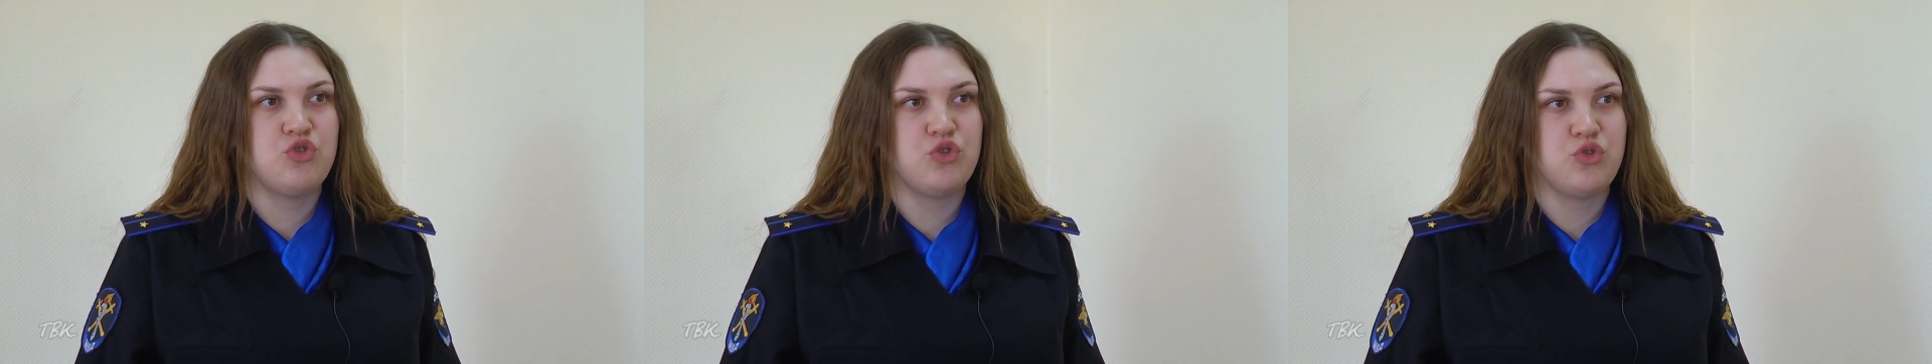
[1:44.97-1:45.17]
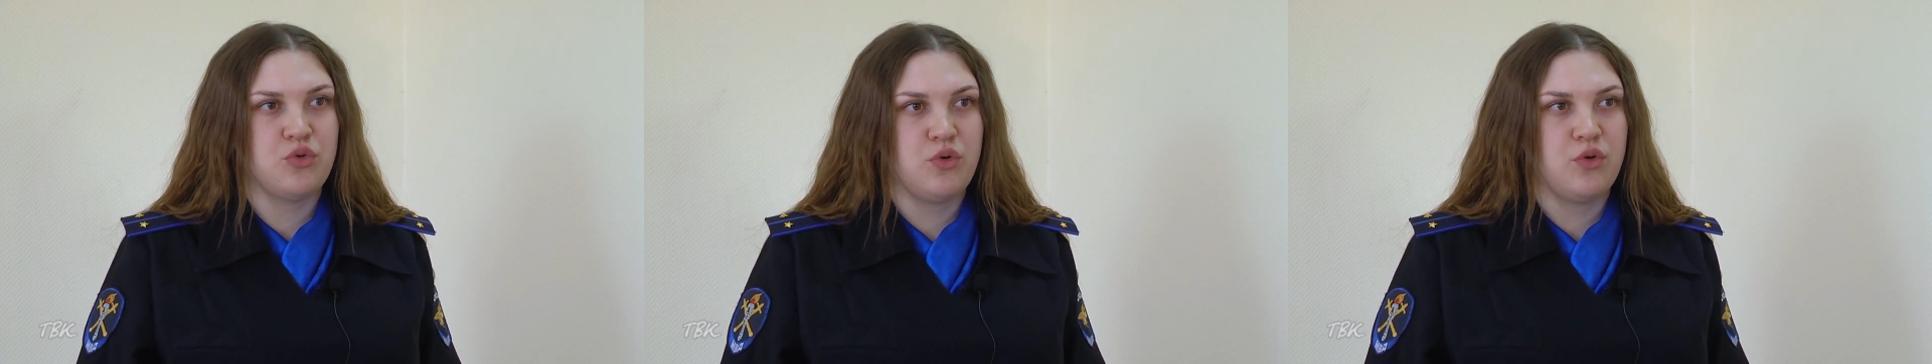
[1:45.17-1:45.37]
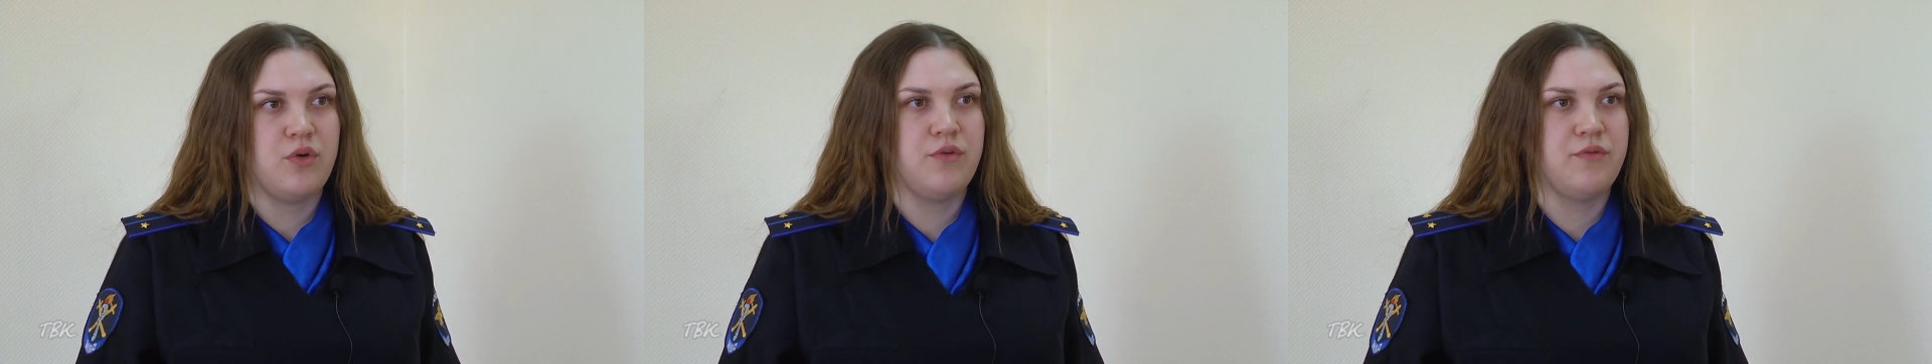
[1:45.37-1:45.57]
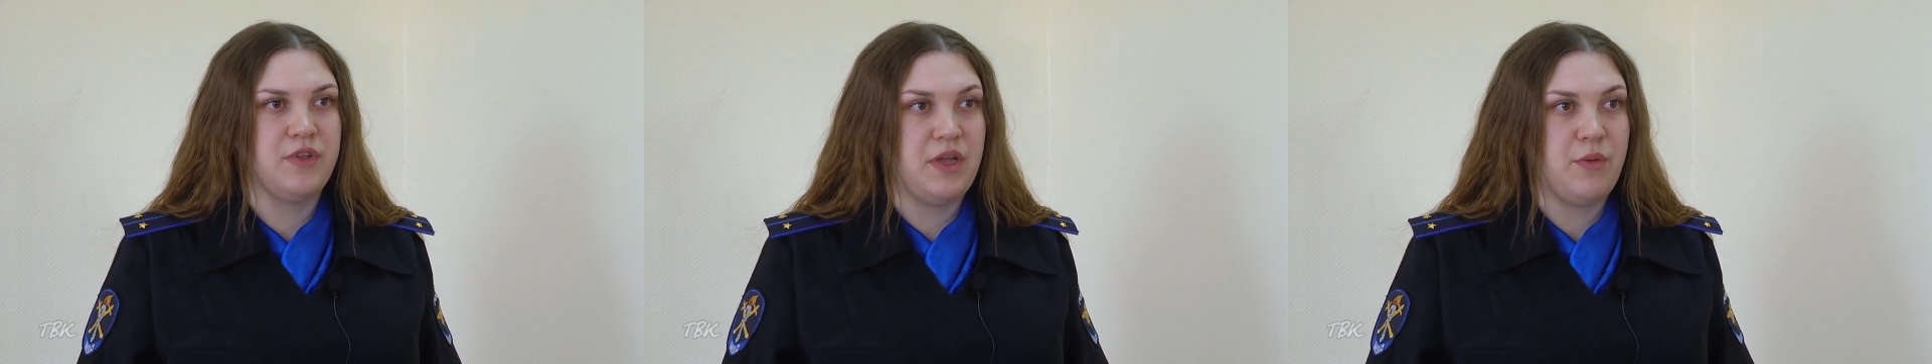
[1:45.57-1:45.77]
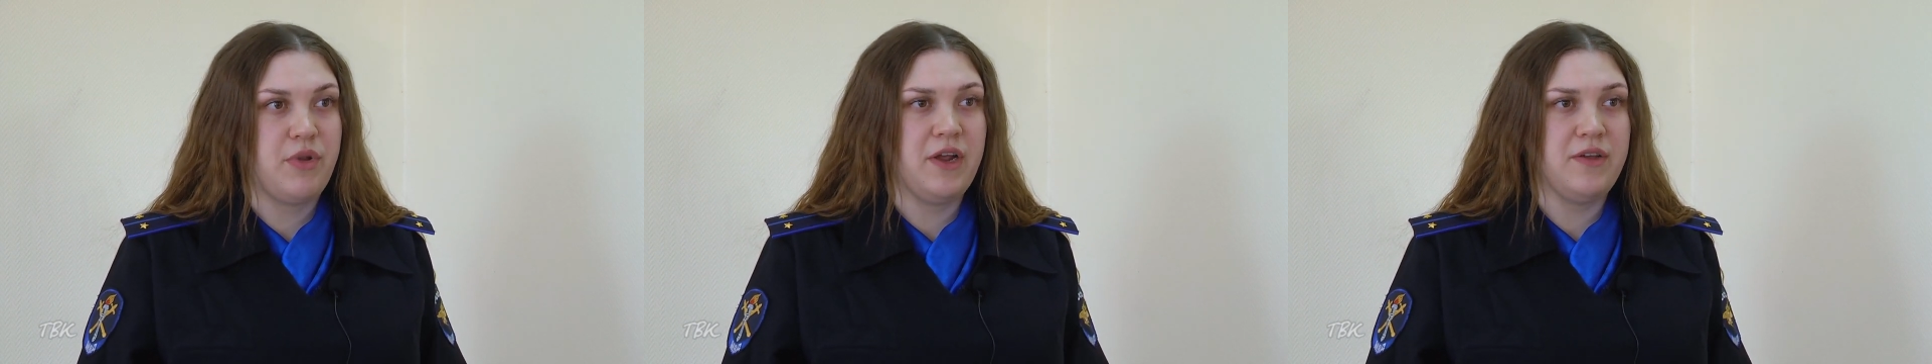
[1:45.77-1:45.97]
что
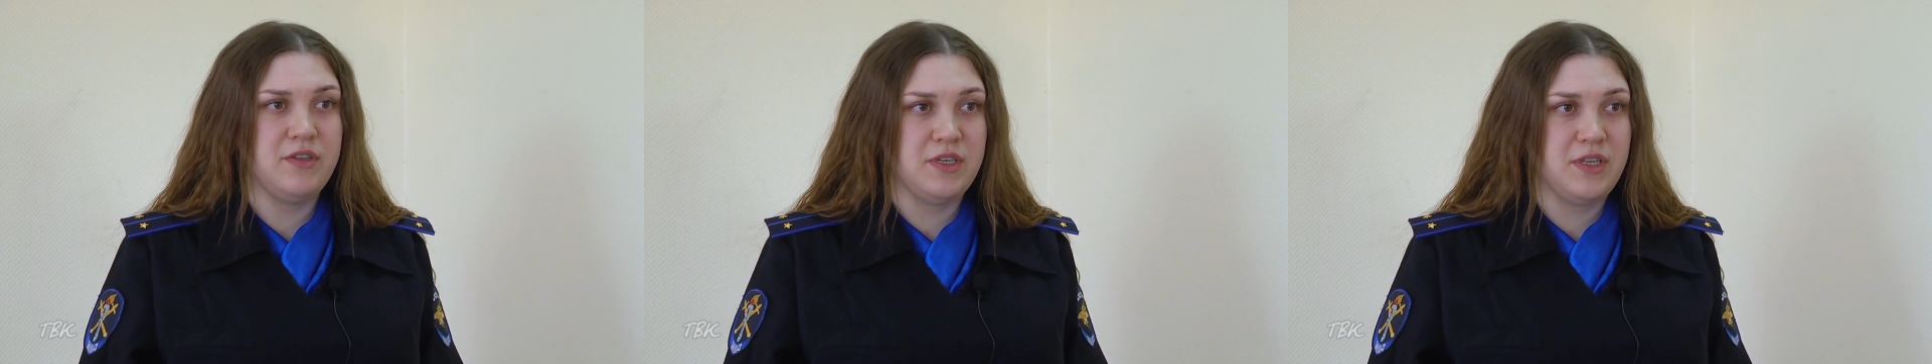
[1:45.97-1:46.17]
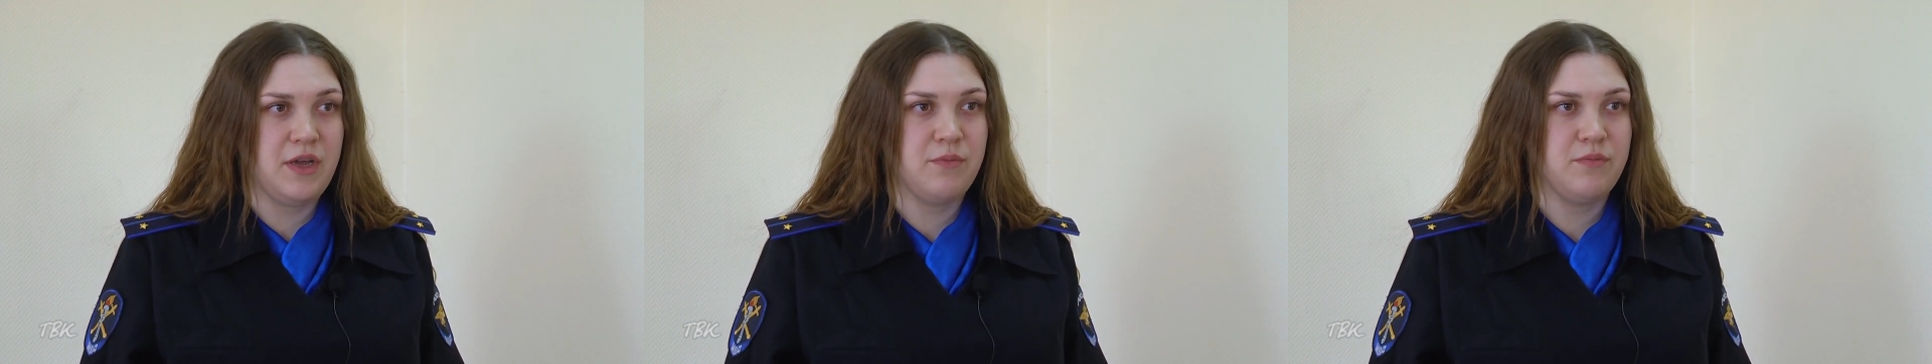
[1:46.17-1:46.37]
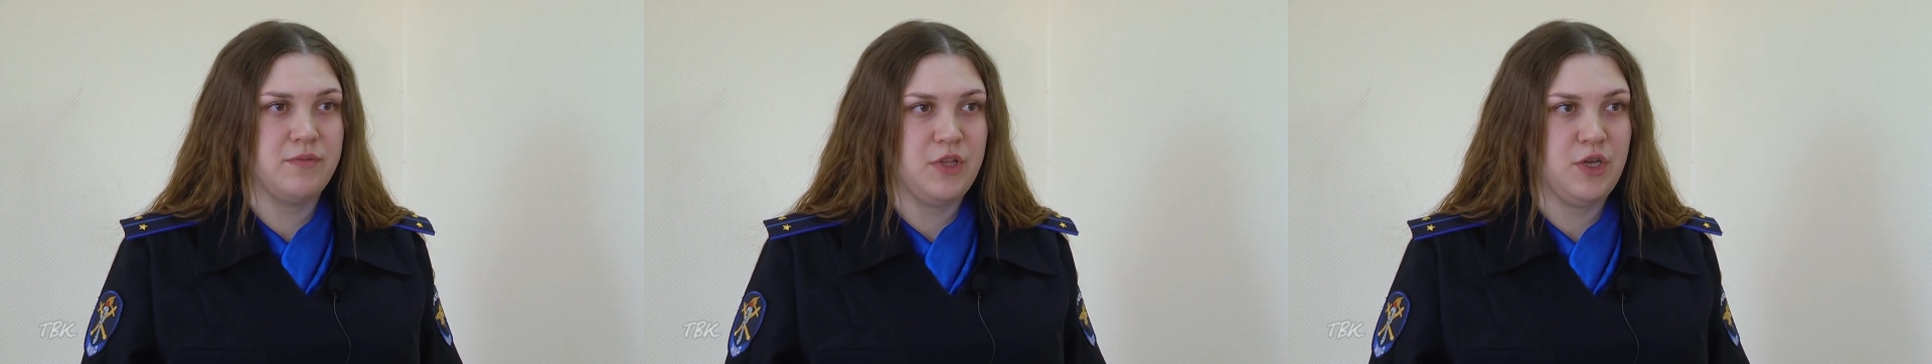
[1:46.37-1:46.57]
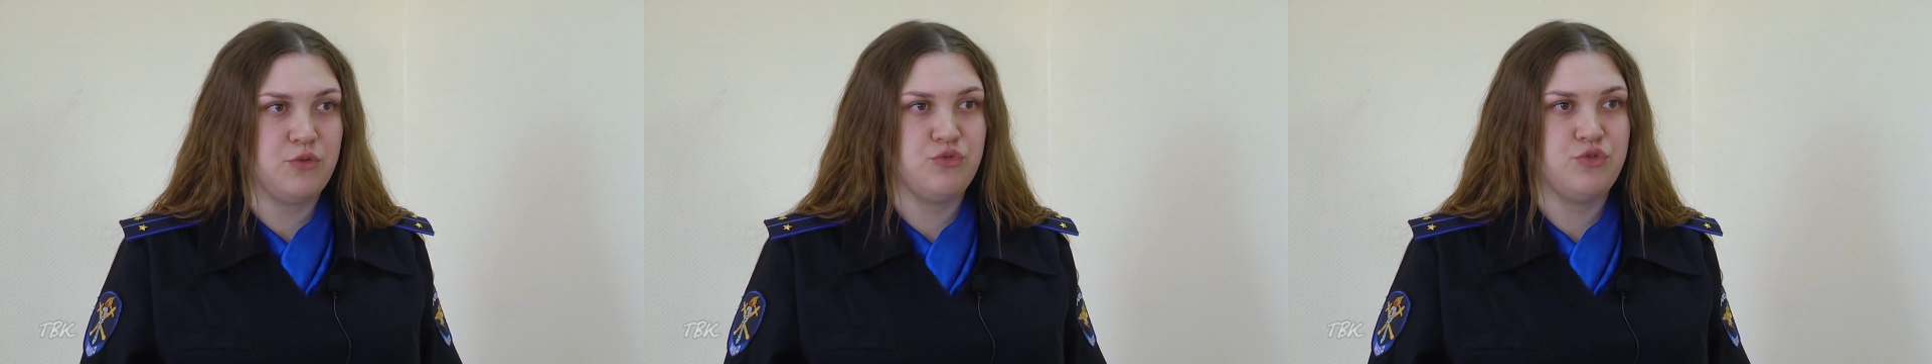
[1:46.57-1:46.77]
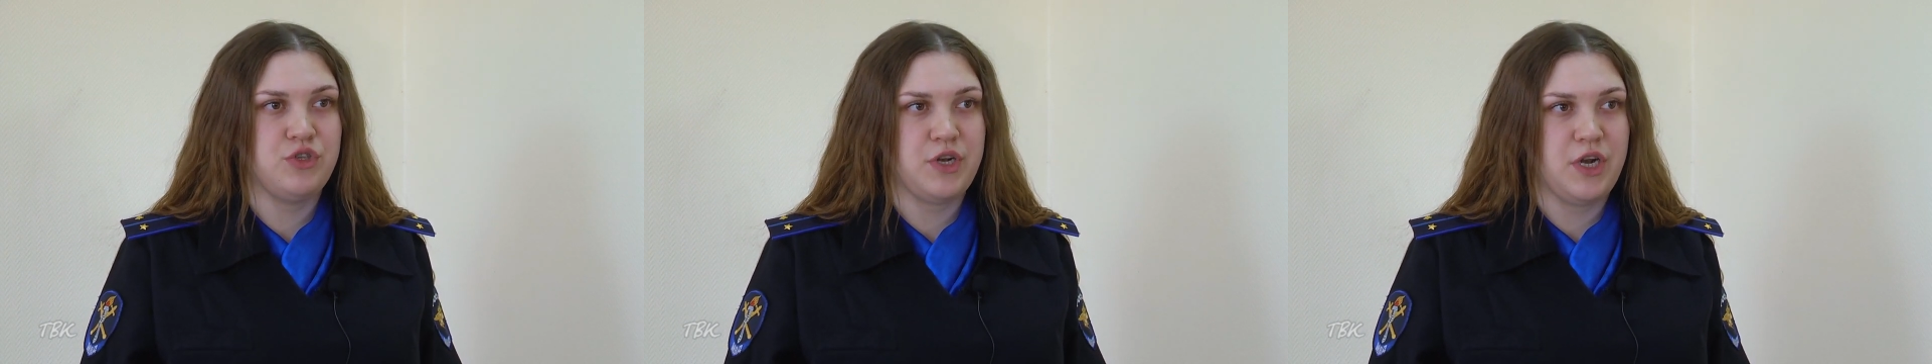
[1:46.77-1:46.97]
вы направите нам
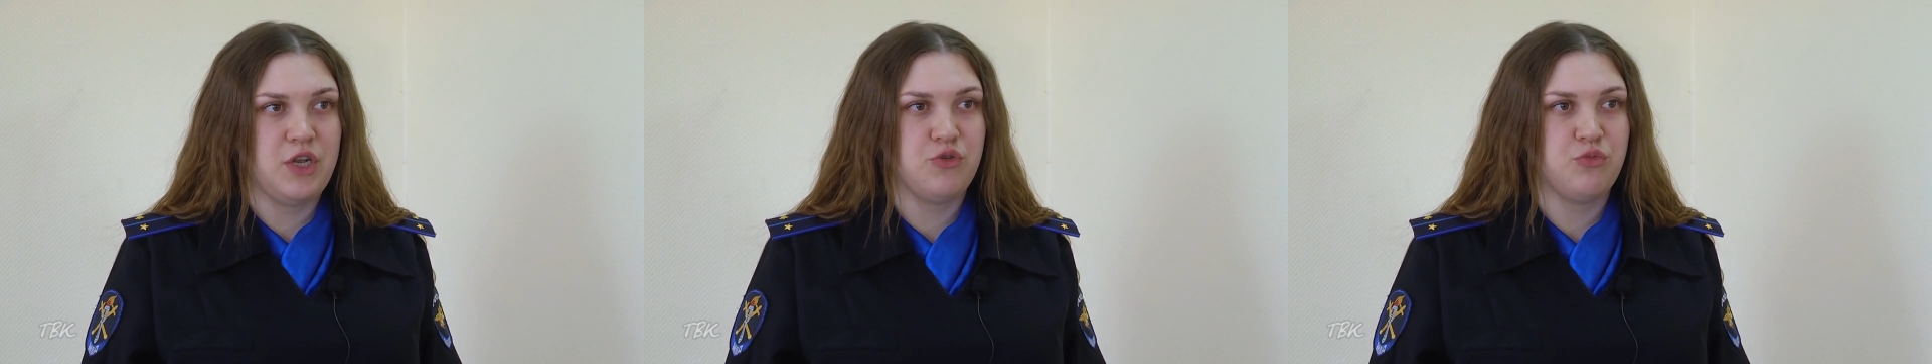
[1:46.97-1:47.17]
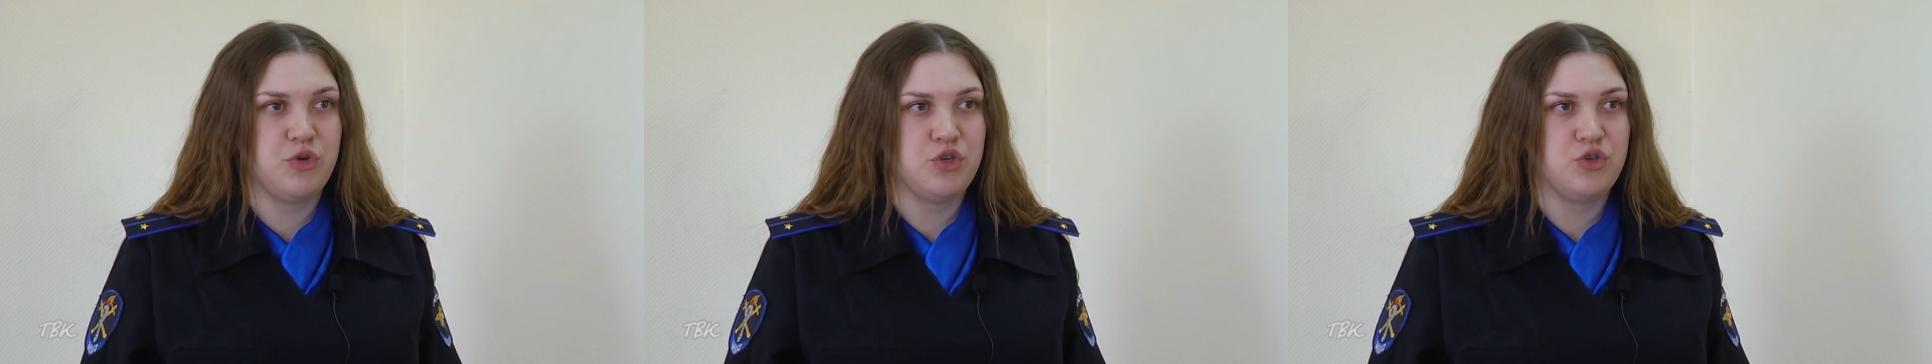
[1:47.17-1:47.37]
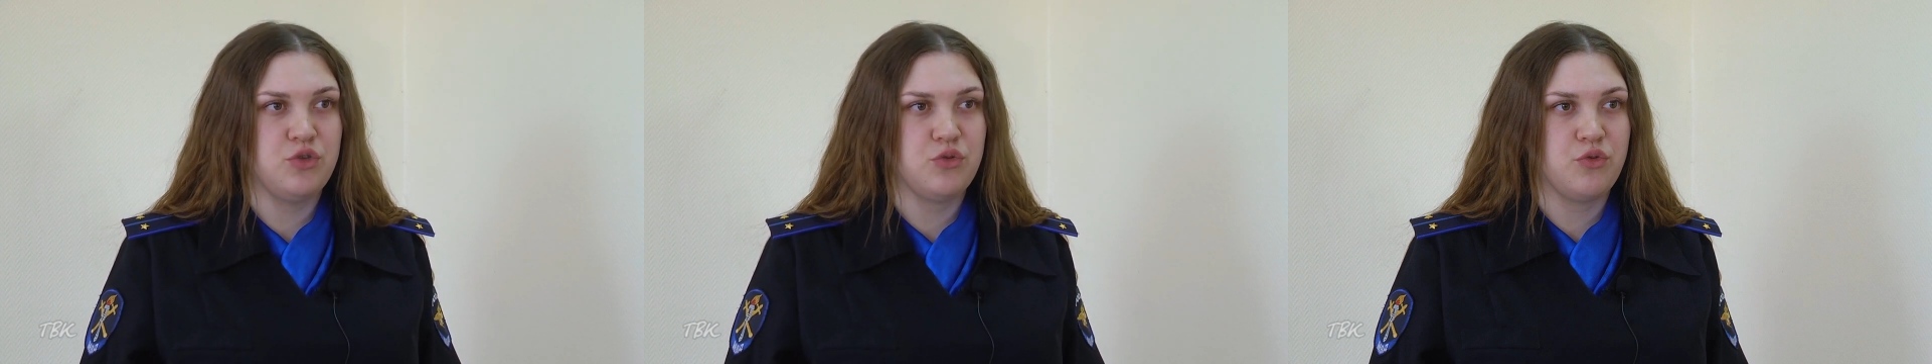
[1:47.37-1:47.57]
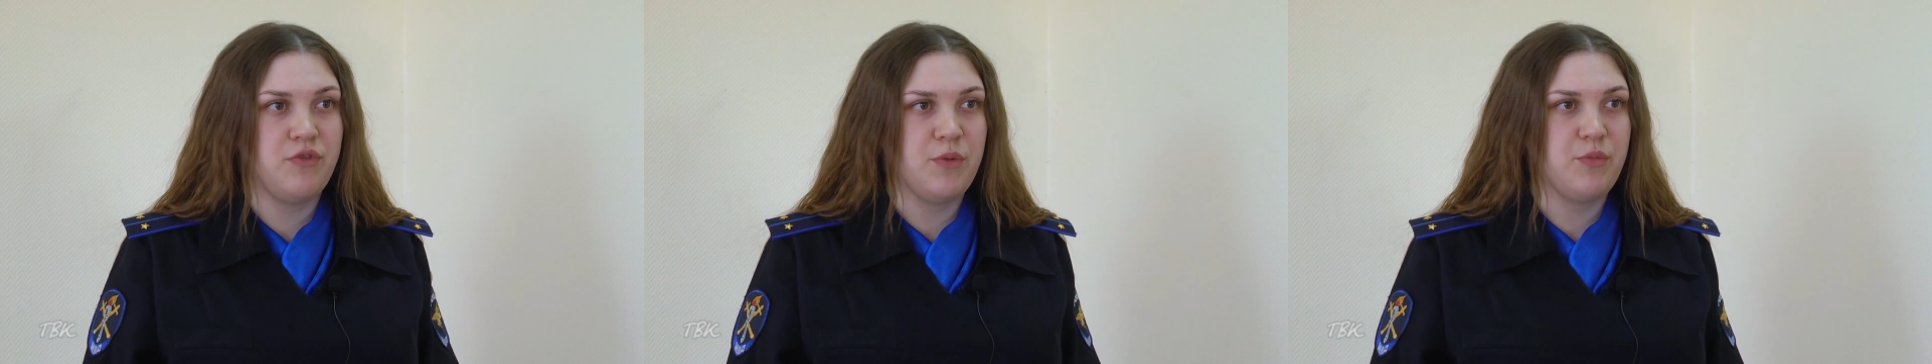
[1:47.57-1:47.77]
данную стиральную машинку,